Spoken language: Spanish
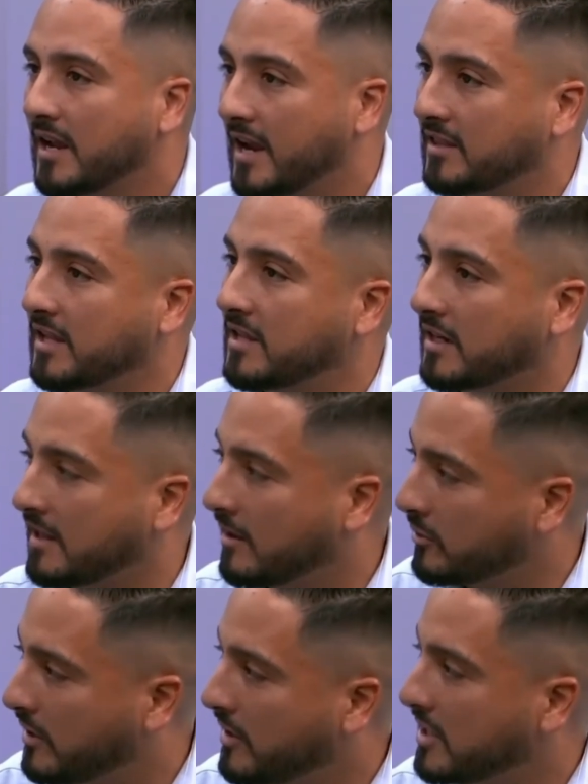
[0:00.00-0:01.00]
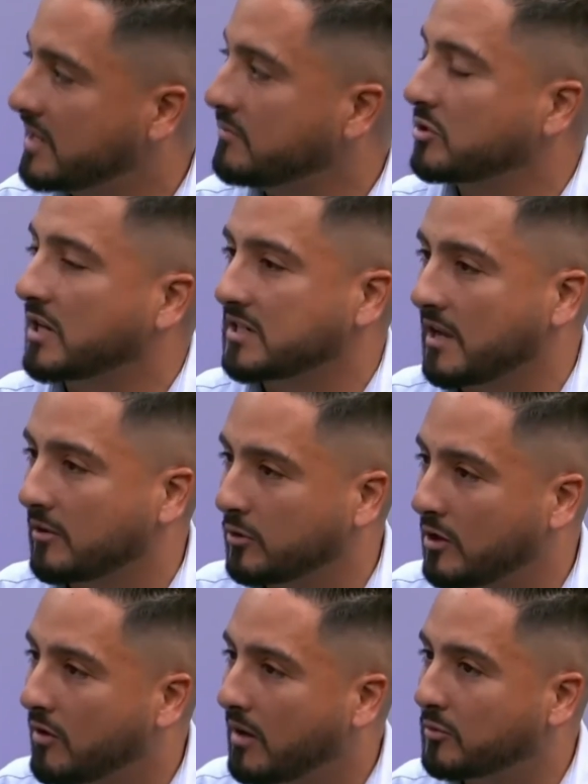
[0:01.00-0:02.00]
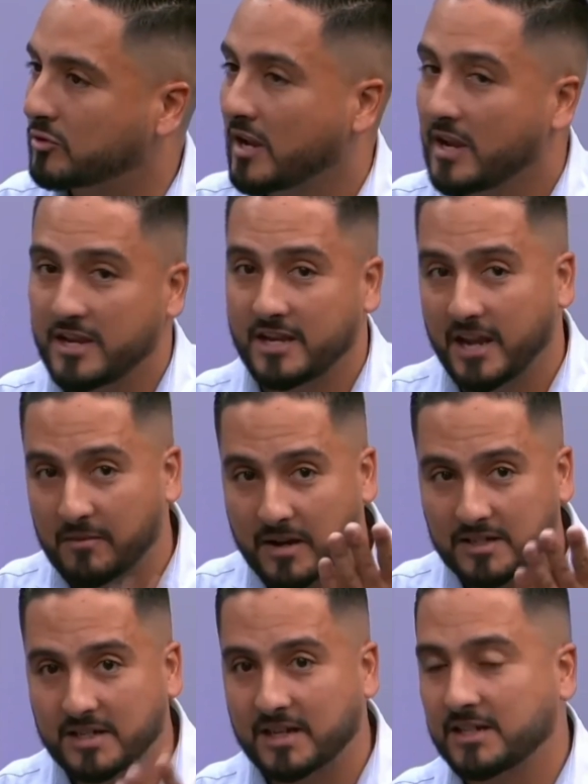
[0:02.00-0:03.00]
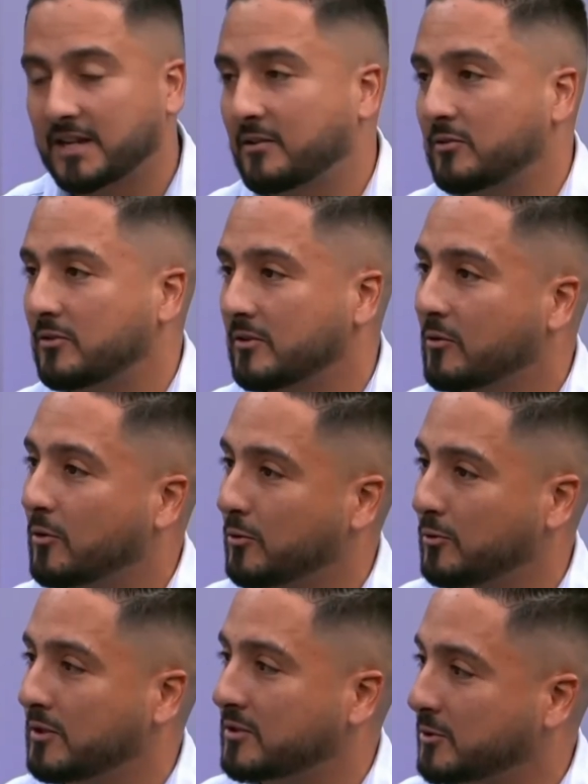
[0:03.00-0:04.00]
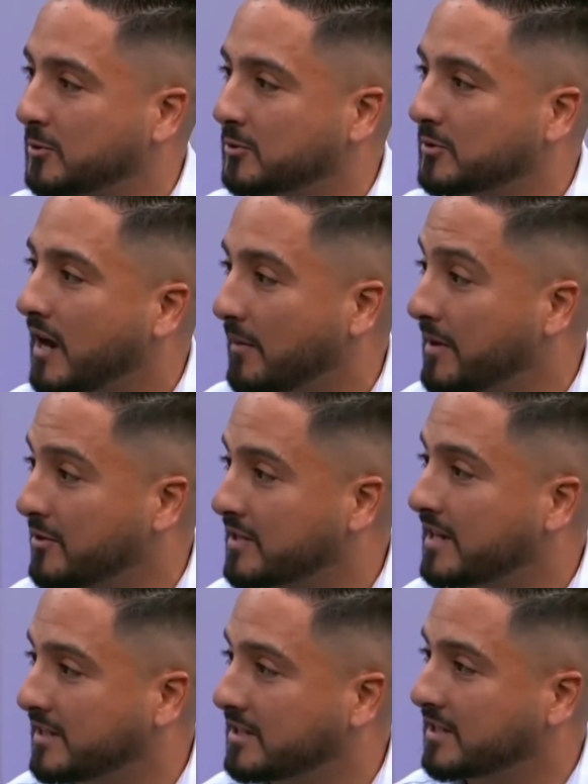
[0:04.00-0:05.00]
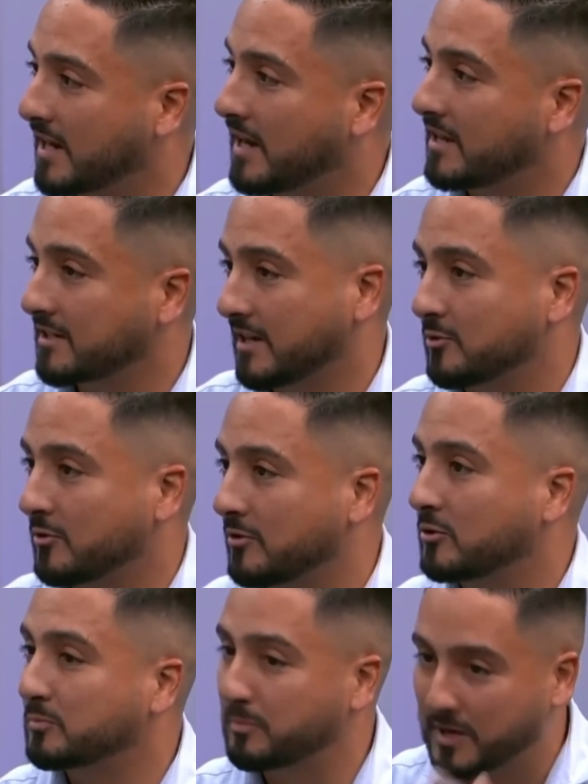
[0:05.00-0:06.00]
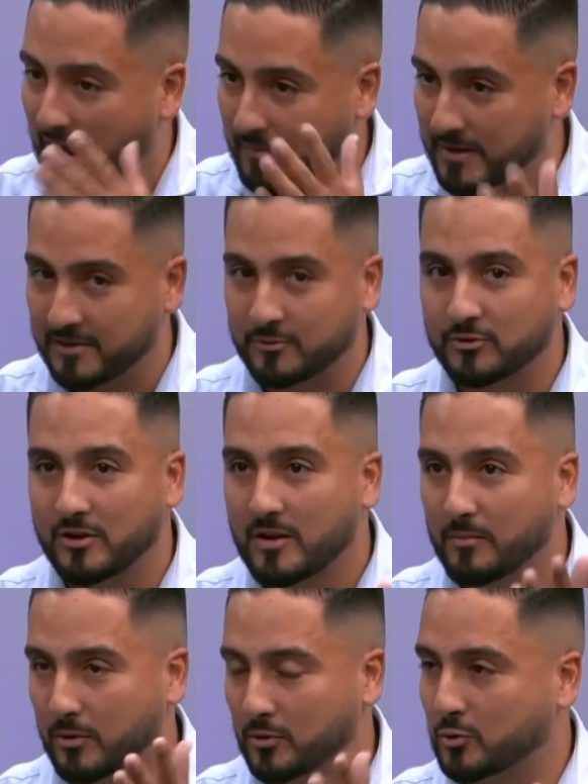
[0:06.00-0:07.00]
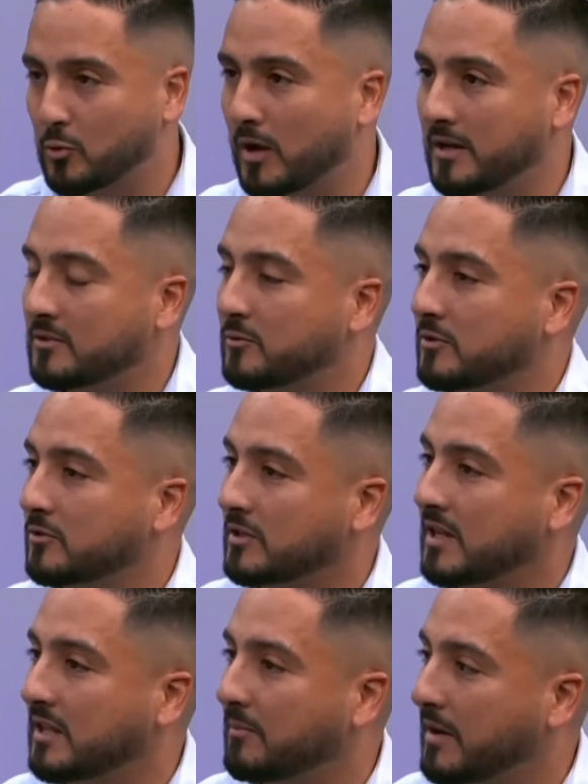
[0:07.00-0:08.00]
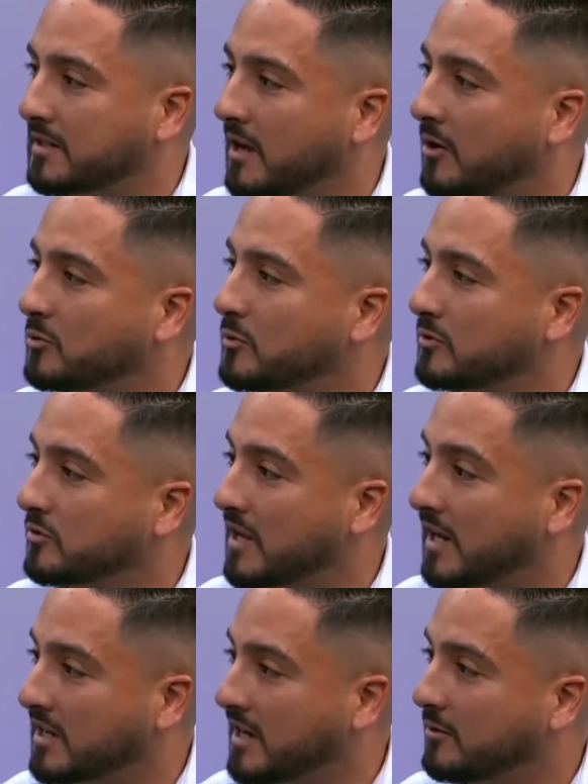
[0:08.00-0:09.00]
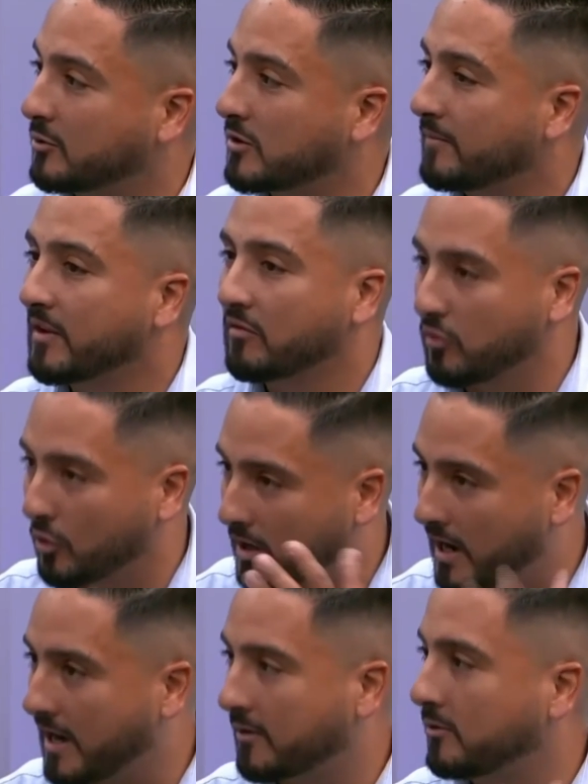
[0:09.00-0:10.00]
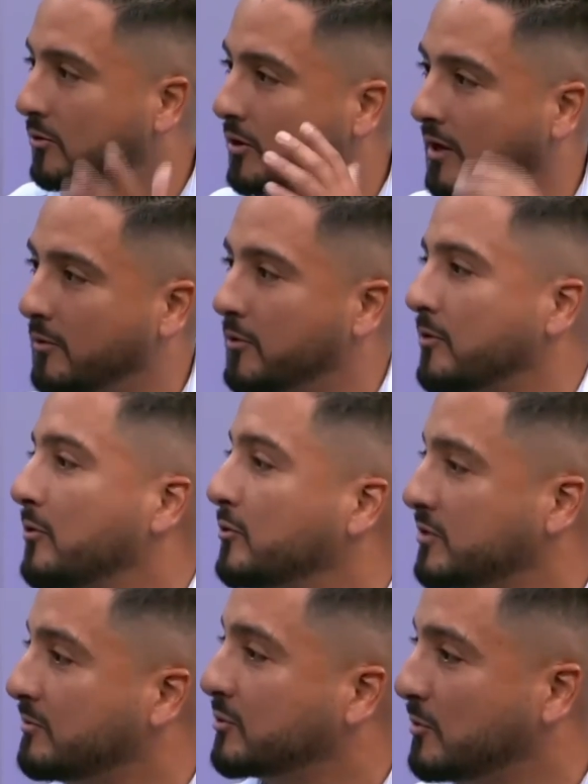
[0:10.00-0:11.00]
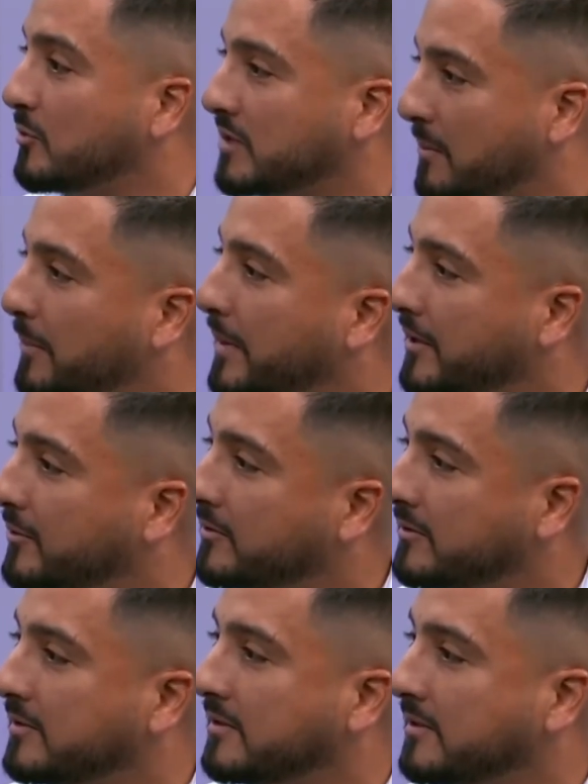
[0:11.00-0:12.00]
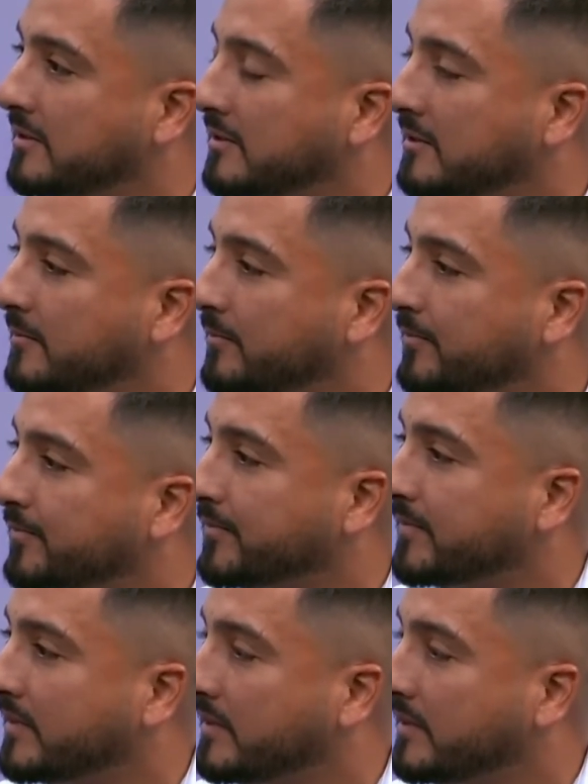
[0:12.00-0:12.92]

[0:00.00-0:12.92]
entender de dónde venimos, hacia dónde vamos y qué más que hacerlo con nuestros caminos ancestrales que son los caminos por los cuales nuestros antepasados, nuestros arrieros forjaron lo que hoy conocemos como San Pedro. ¿Todavía se usa bastante la